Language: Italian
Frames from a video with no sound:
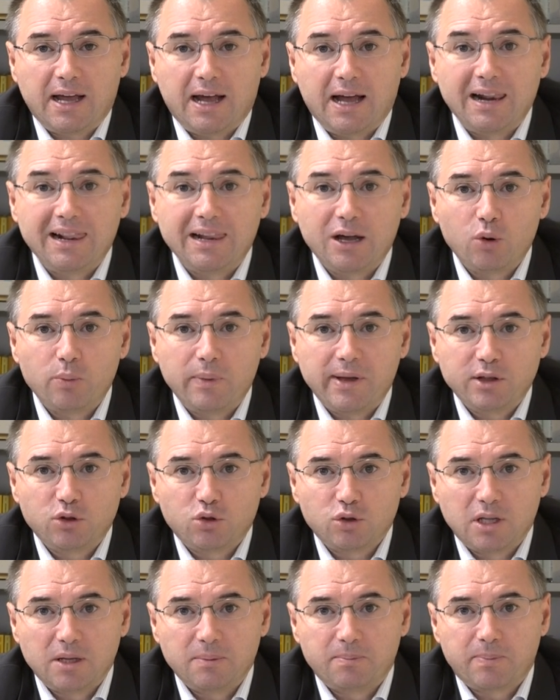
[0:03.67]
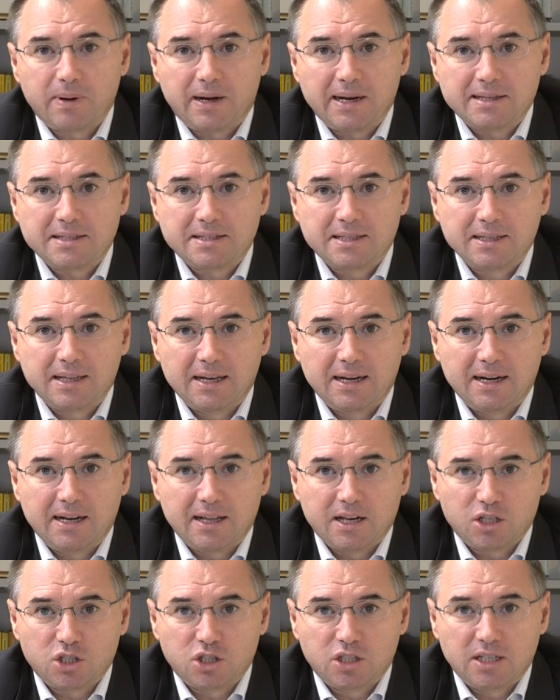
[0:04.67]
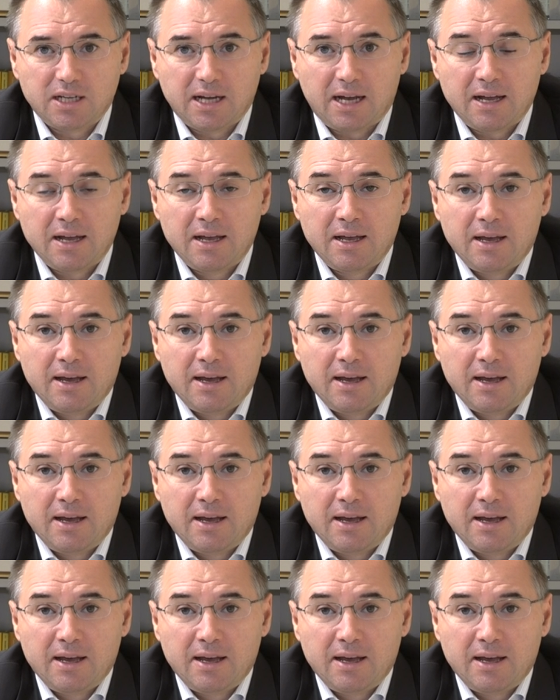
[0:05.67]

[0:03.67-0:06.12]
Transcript: all'aumento dei prezzi dell'energia,